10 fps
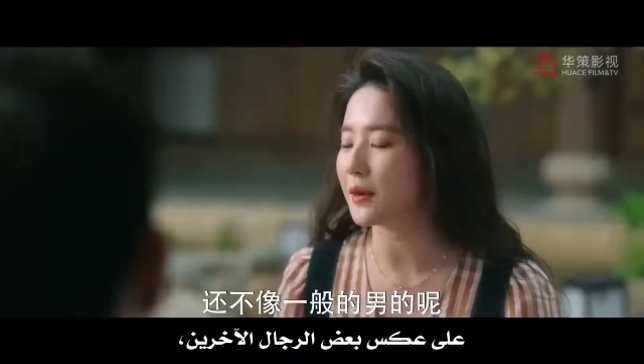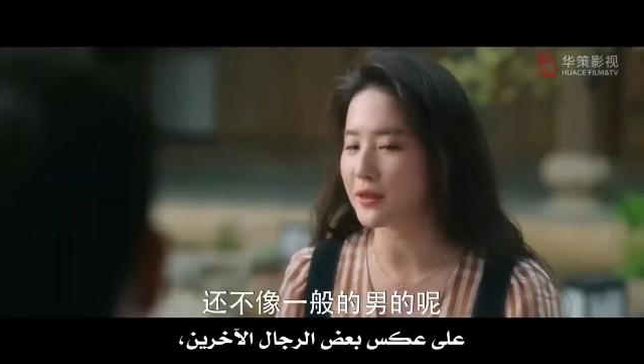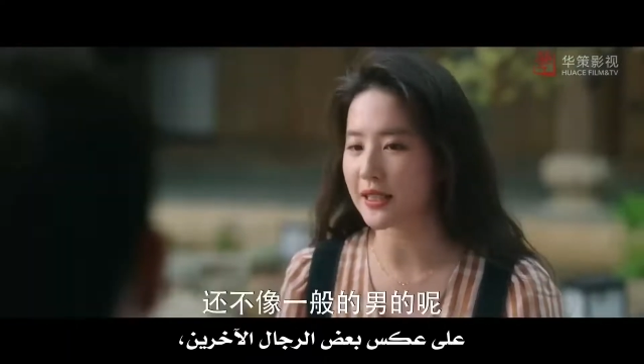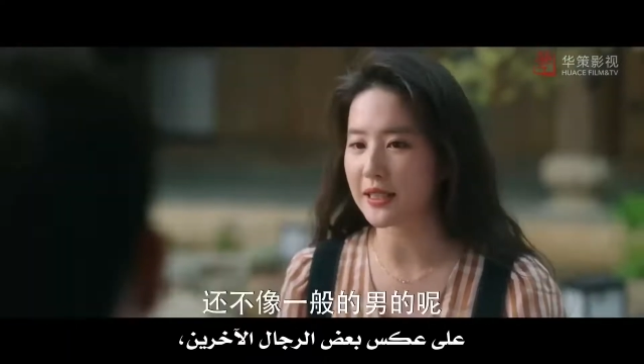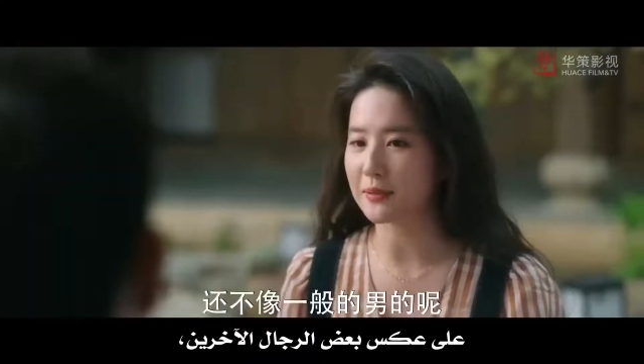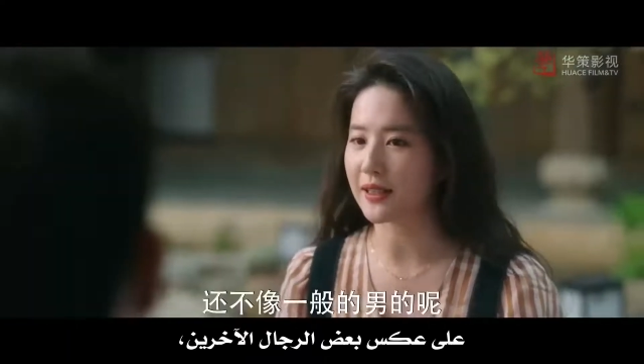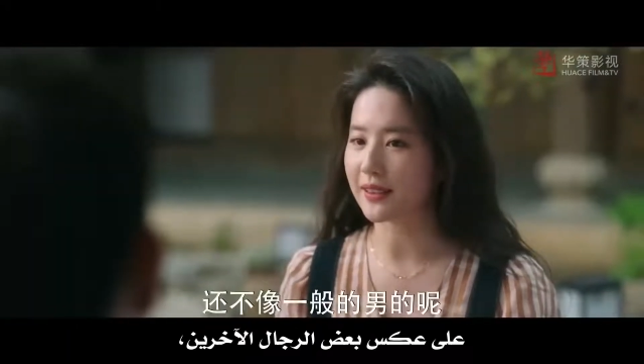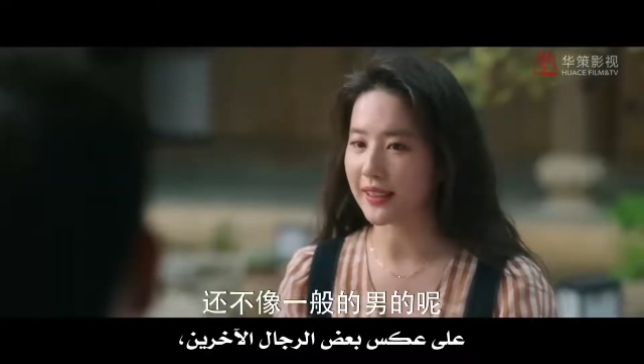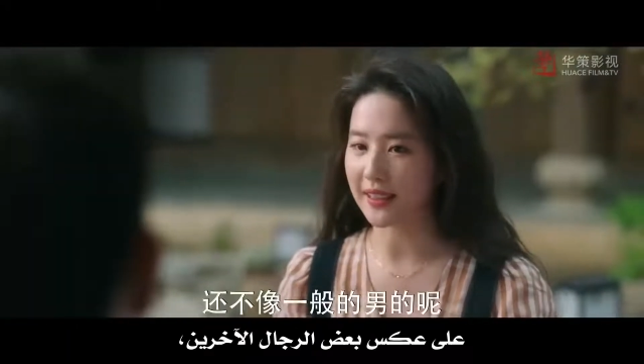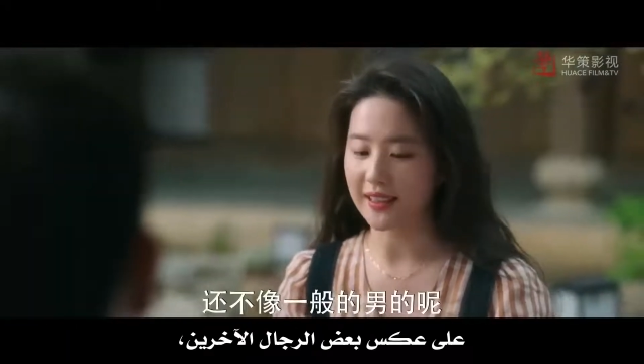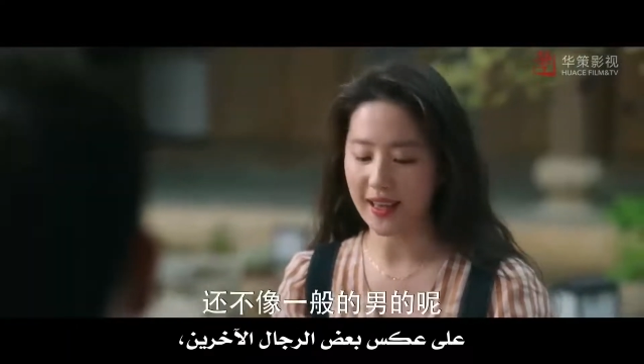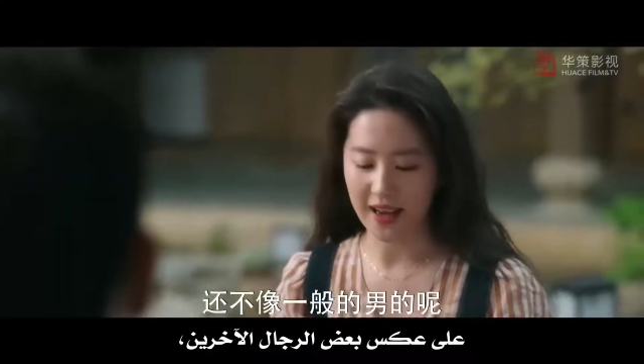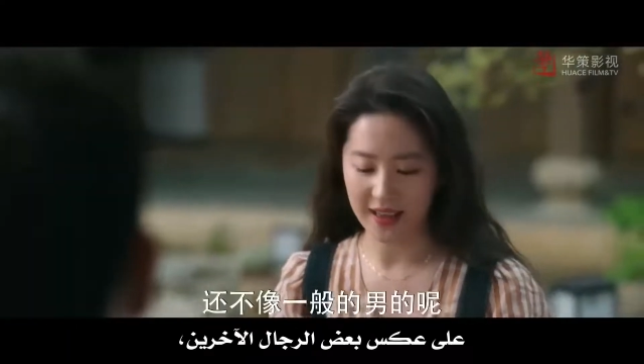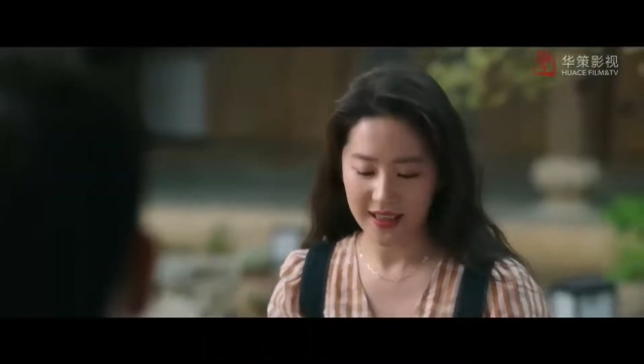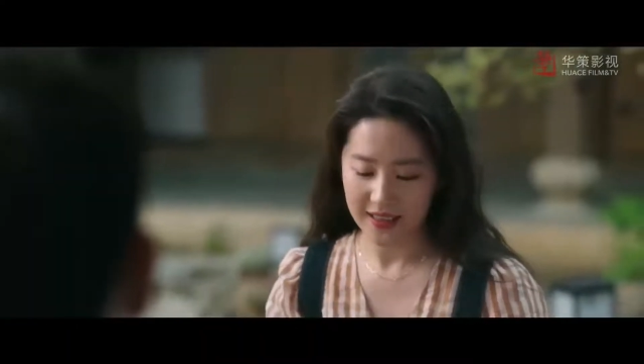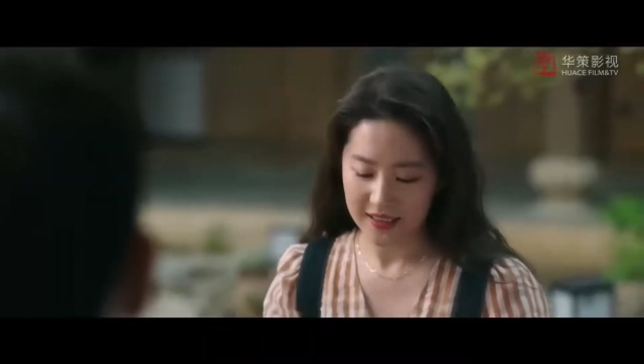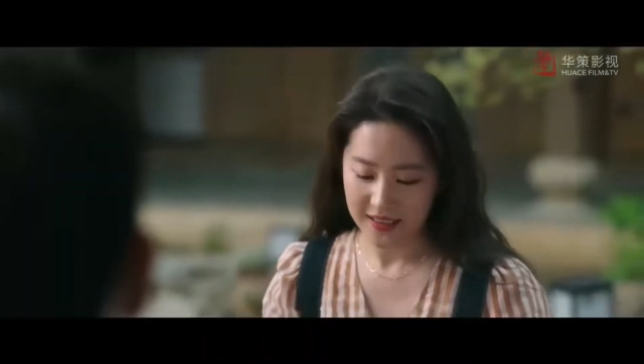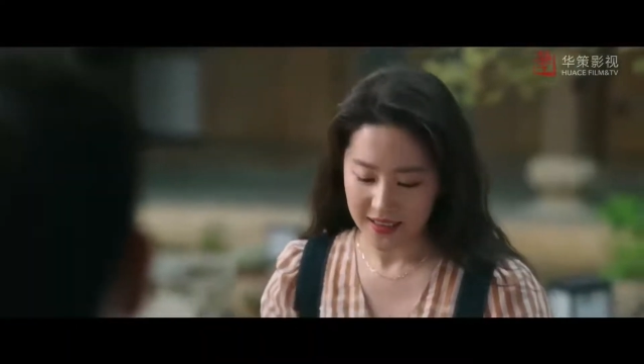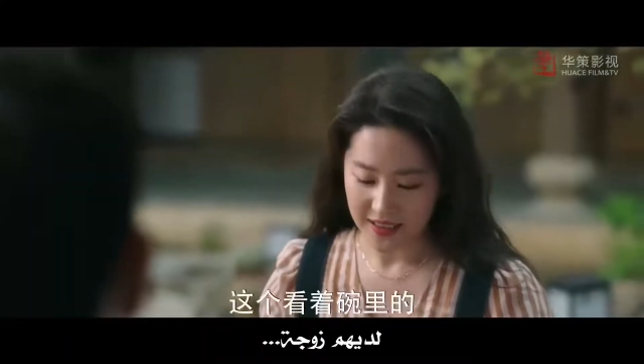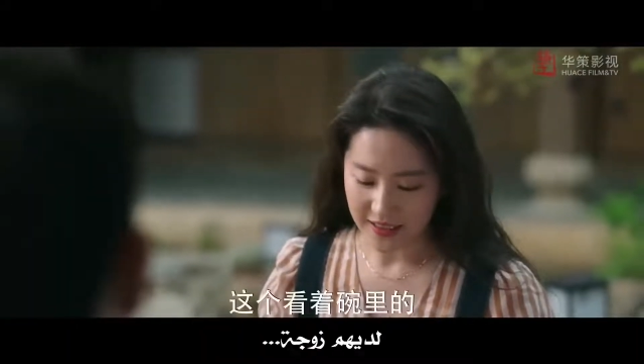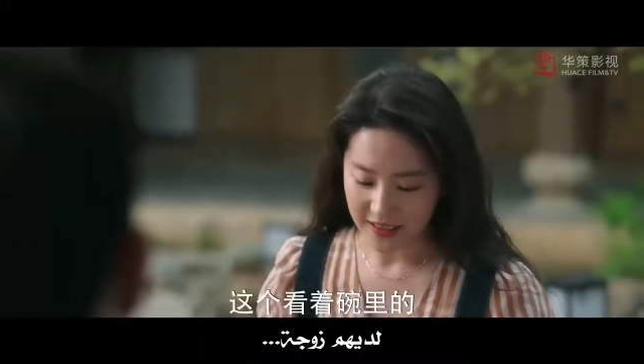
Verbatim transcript: 像一般的男的呢，这个